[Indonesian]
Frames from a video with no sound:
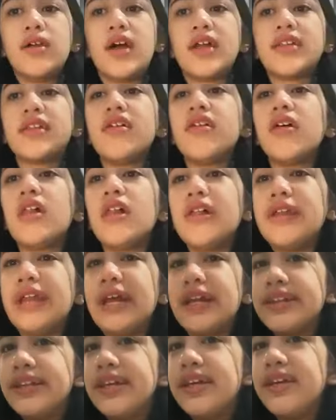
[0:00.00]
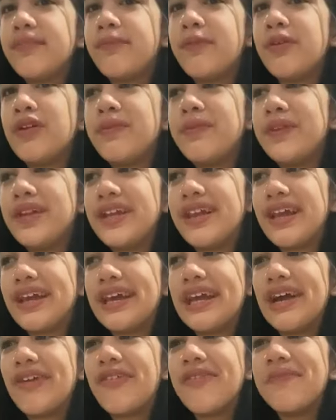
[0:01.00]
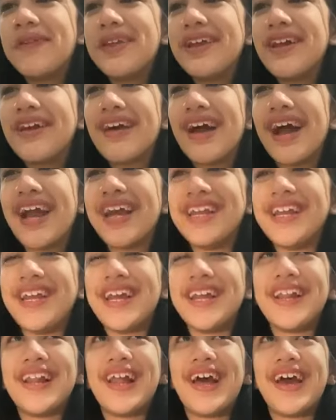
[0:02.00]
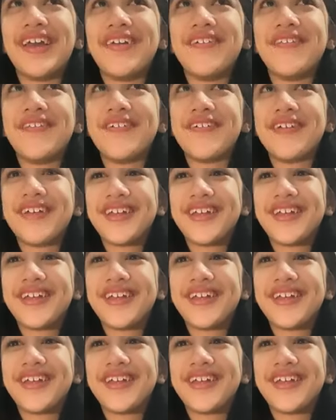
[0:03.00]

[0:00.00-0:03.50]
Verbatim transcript: atau kalau nanti 10 menit lagi aku pindah ke IDN Live